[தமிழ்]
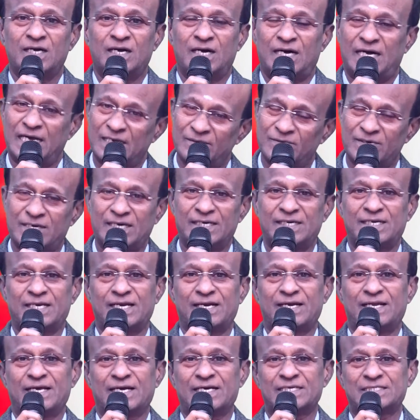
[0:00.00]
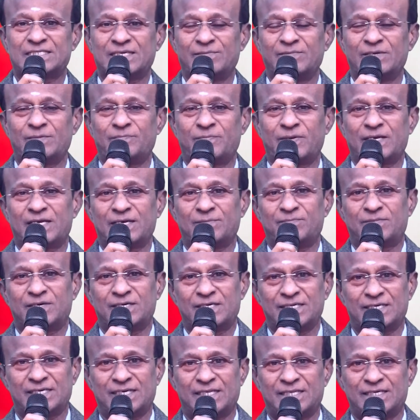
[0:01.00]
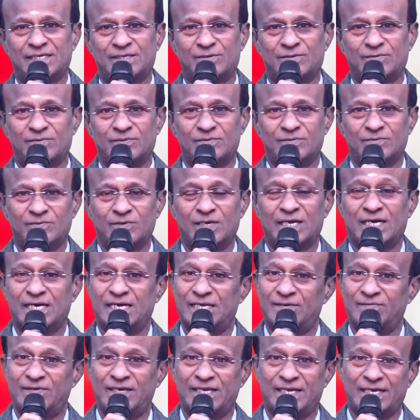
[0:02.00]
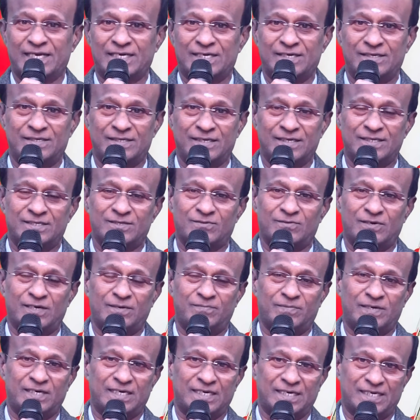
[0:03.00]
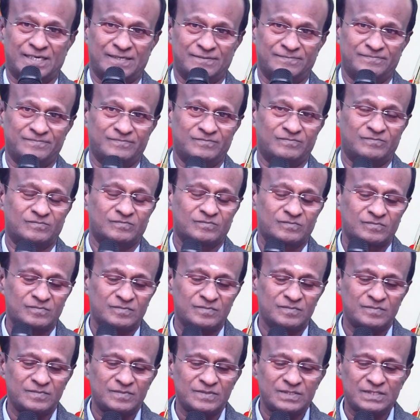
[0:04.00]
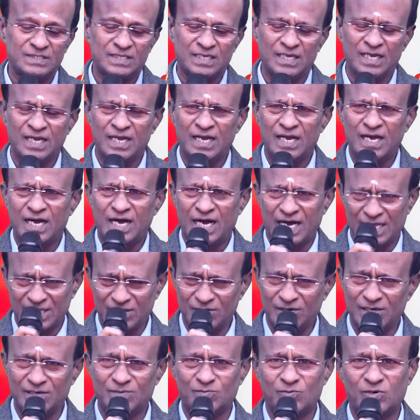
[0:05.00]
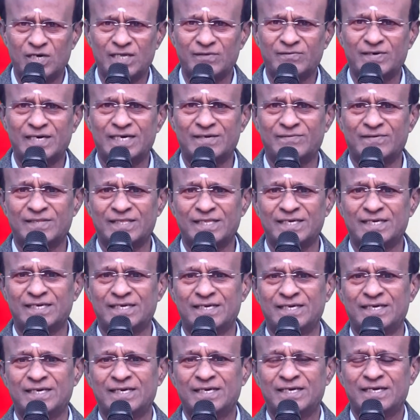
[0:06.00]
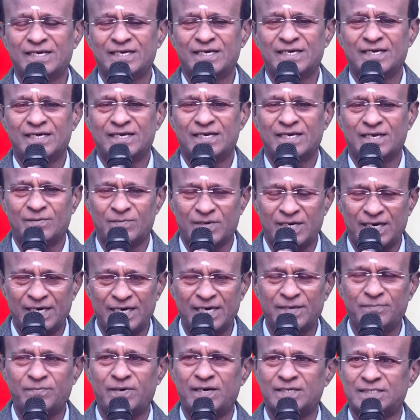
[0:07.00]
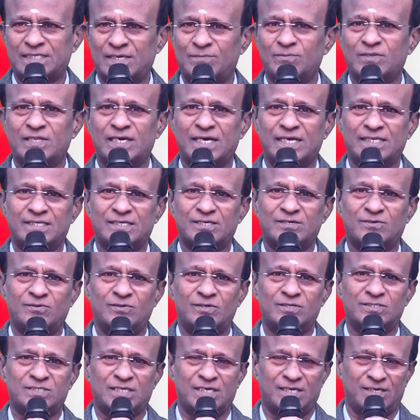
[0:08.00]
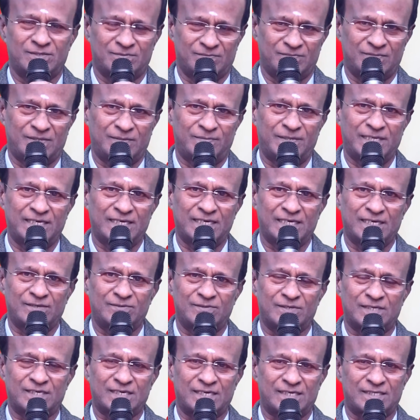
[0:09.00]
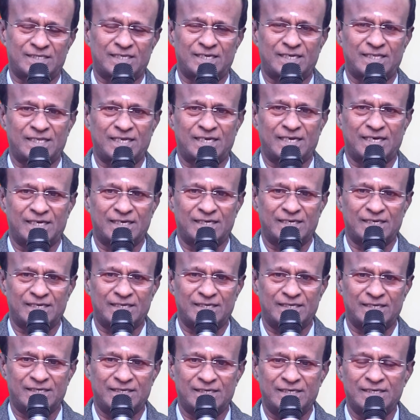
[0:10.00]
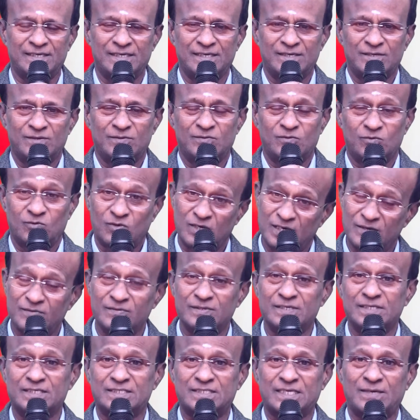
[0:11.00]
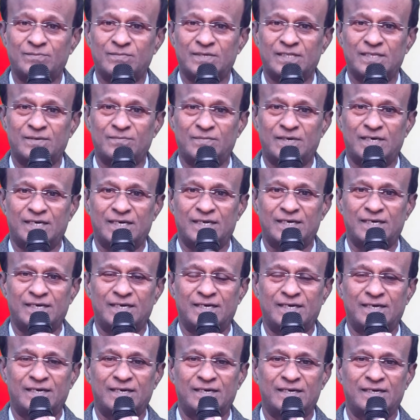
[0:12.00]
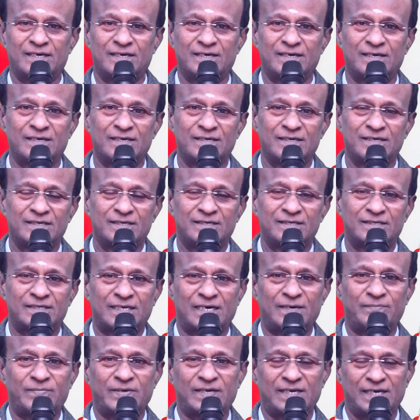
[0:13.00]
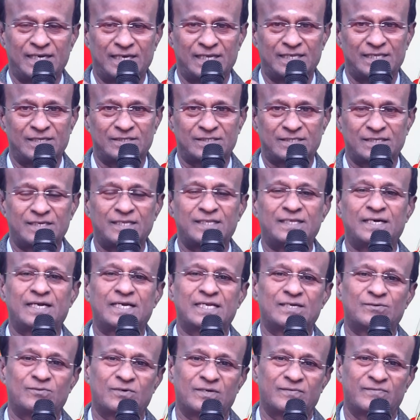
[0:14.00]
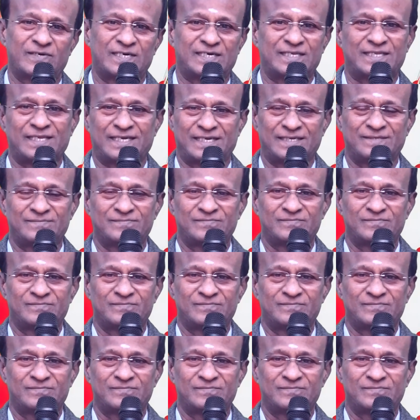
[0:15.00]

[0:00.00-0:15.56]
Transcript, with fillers: ஆய்வு கட்டுரைகளாக சமர்ப்பிக்கப்பட்டு அது உலகளவிலும் ஏற்க ஏற்றுக்கொள்ளப்பட்டிருக்கு அதில் உள்ள முடிவுகள் வந்து நம்ம கண்டிப்பாக சமுதாயத்துக்கு கொண்டு செல்லணும் அப்படிங்கிற ஒரு கருத்தில் தான் நான் இன்றைக்கு உணவு சம்பந்தமான டாப்பிக்கில் அந்த சிறுதானிய உணவை எடுத்தேன்